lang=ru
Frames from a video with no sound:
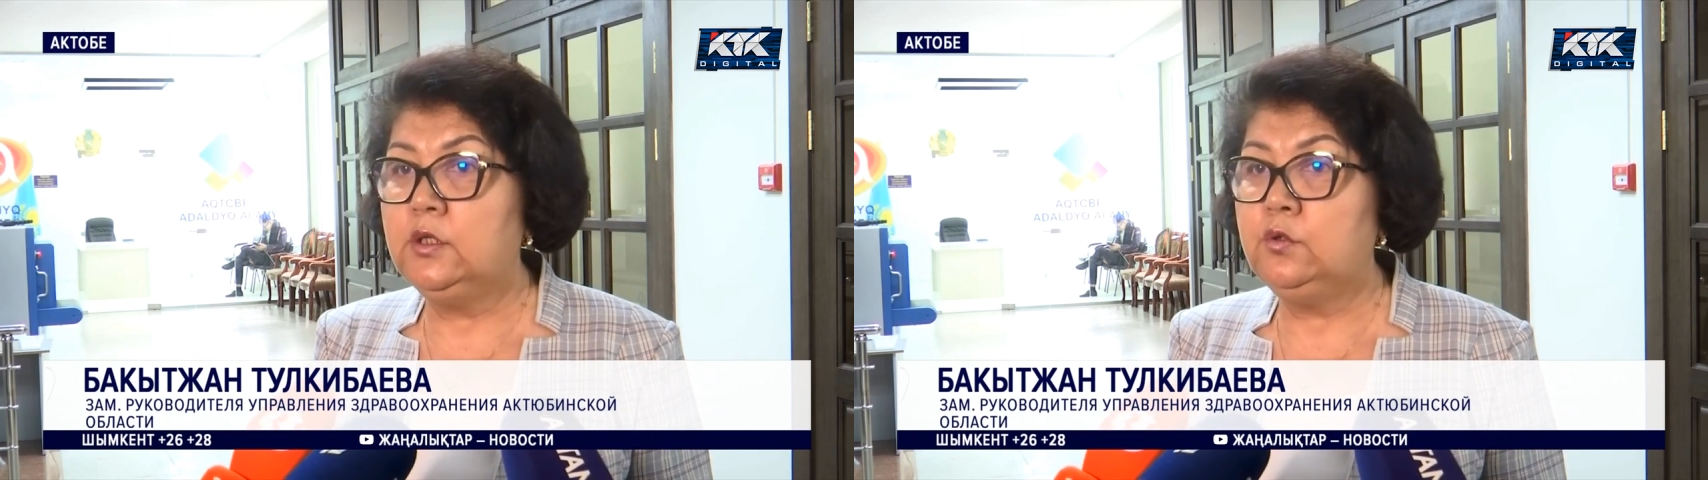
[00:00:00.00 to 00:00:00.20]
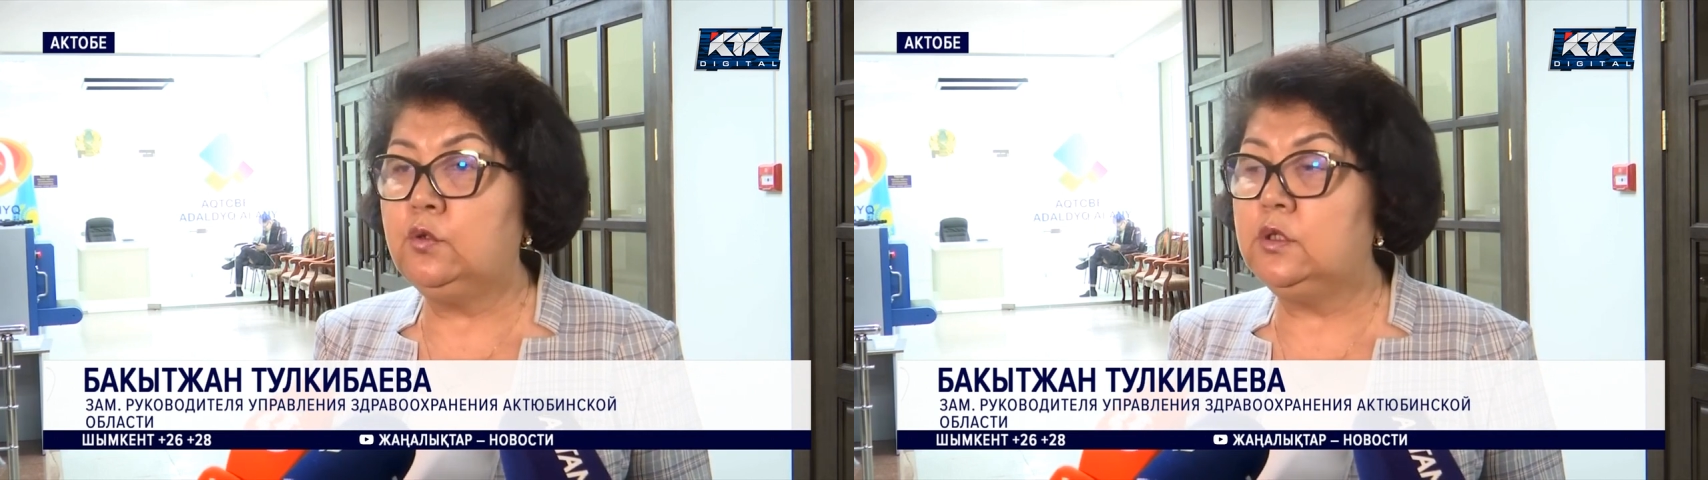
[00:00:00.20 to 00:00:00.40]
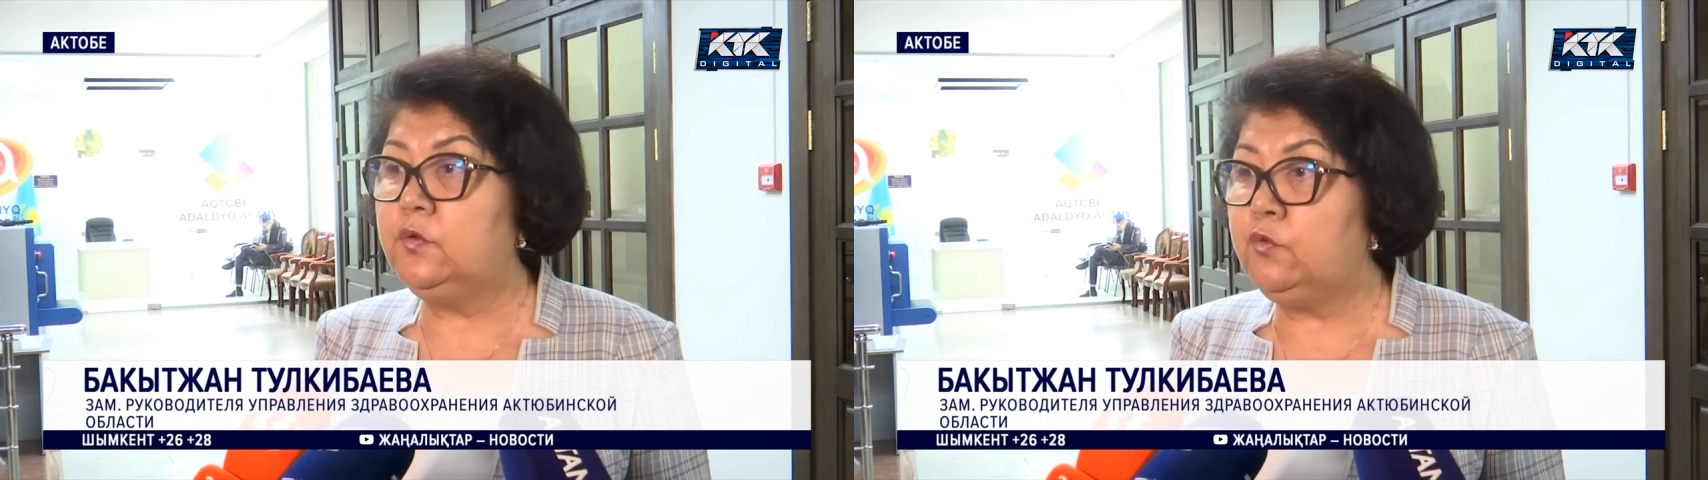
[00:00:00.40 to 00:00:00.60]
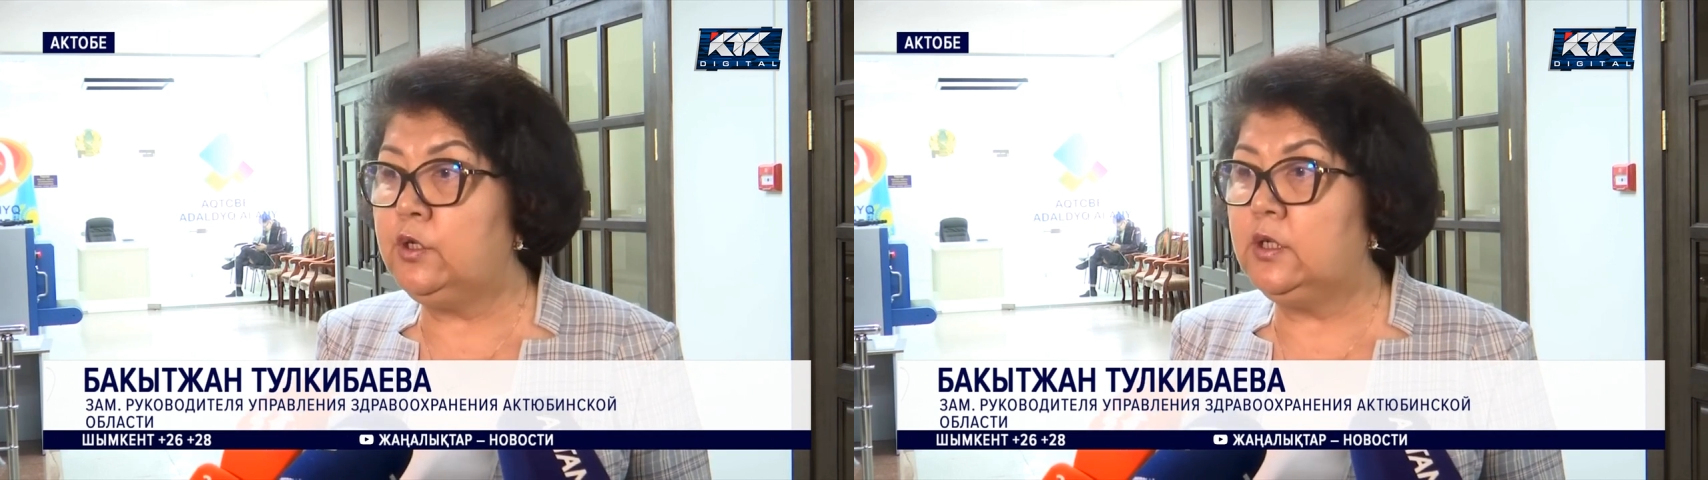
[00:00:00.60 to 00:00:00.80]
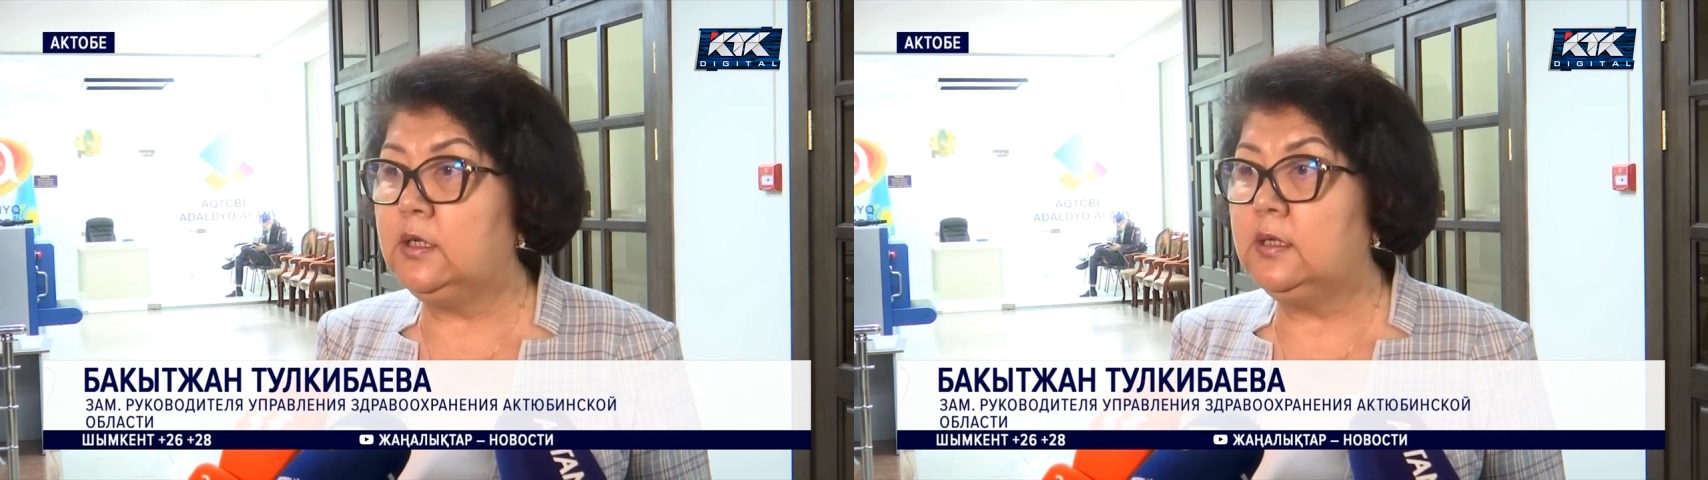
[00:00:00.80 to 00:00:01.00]
Только
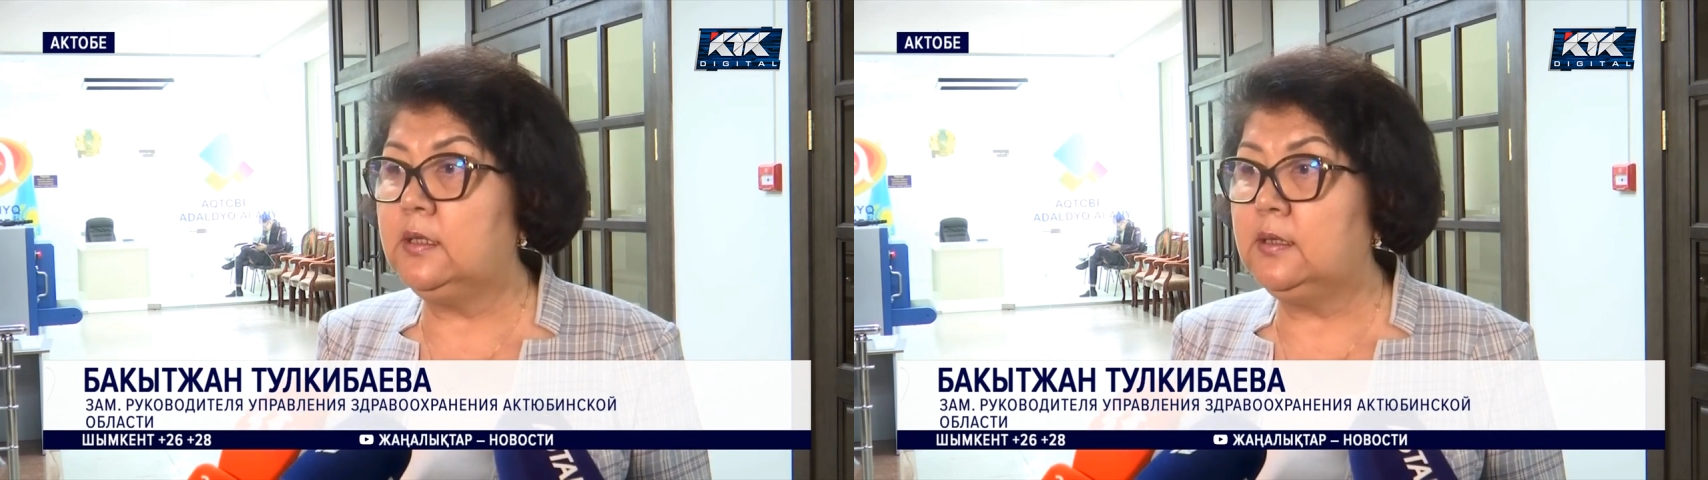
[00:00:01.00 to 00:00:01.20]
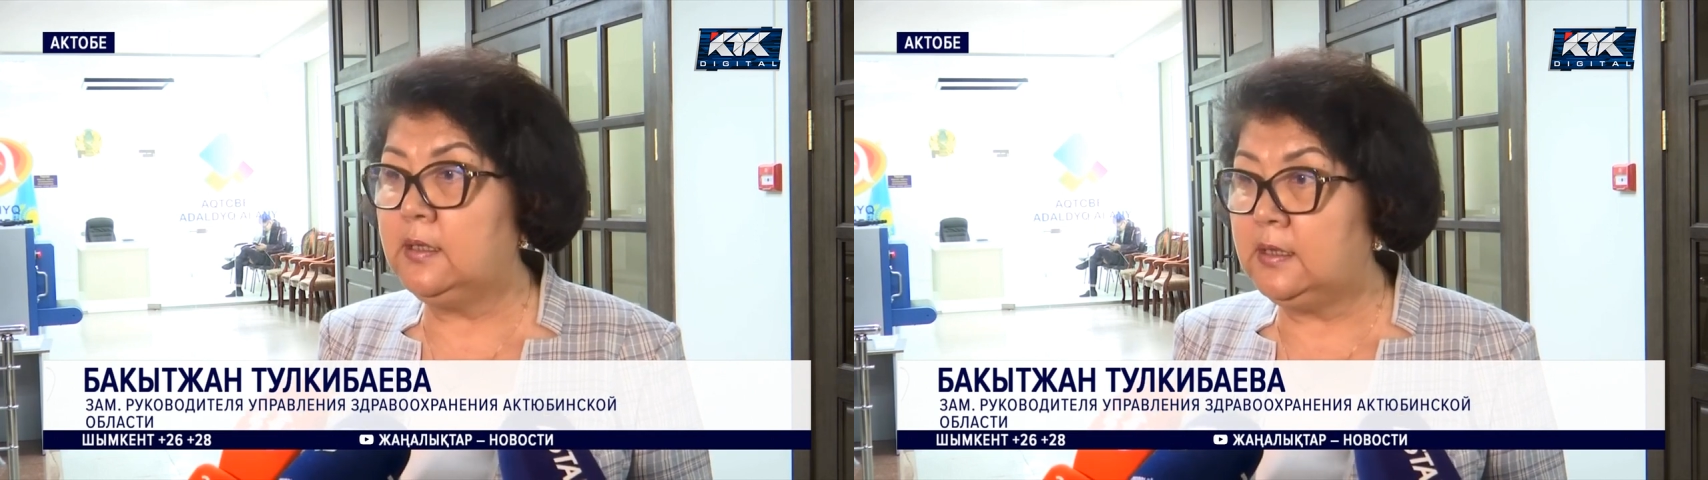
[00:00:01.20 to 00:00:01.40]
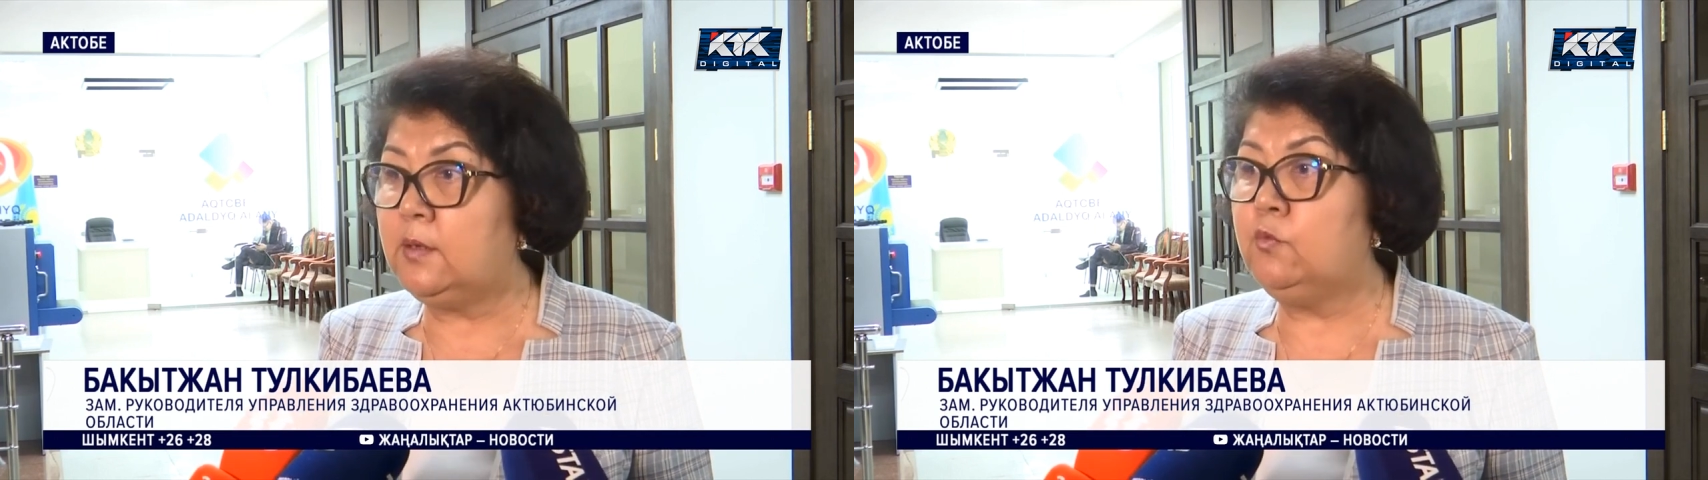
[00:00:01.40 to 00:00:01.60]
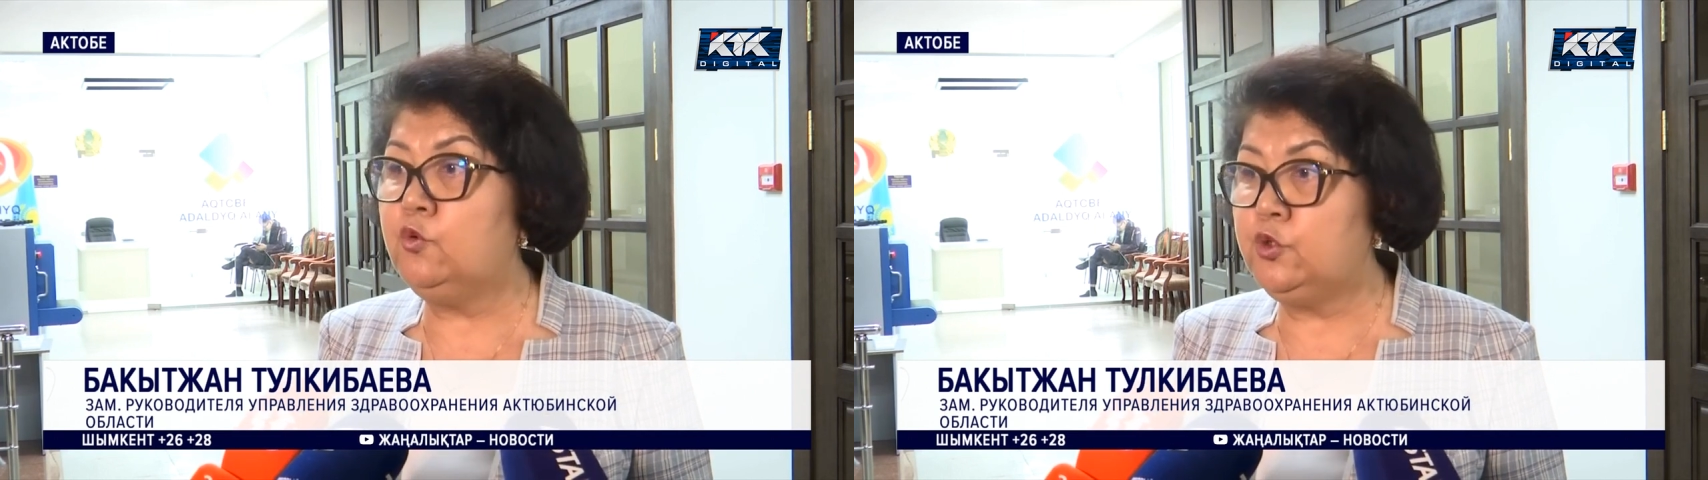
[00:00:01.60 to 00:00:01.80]
двое на дому